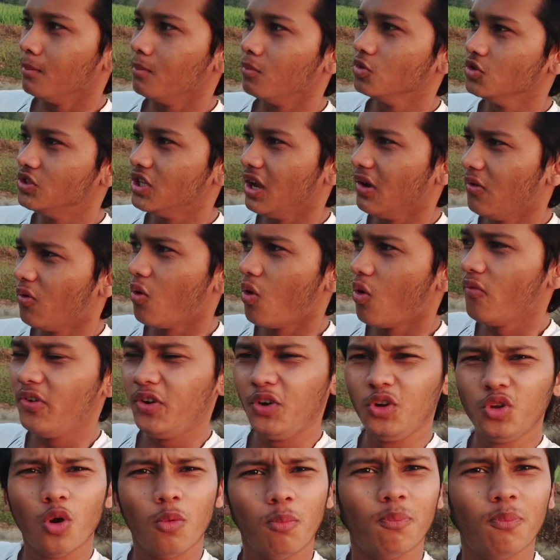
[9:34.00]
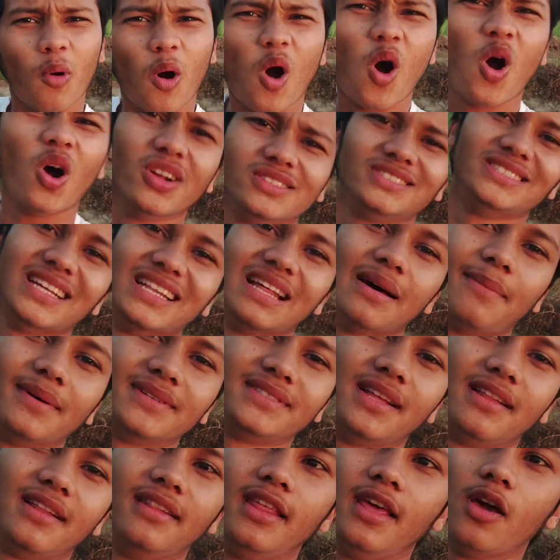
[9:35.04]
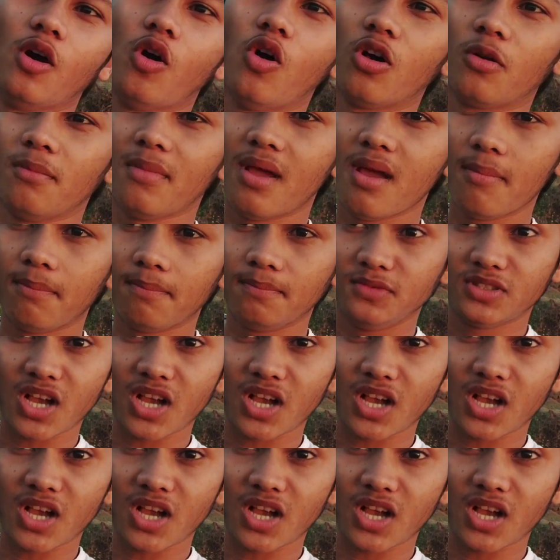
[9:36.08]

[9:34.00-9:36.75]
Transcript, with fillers: मुझे वो वीडियो बहुत ज़्यादा पसंद है और मैं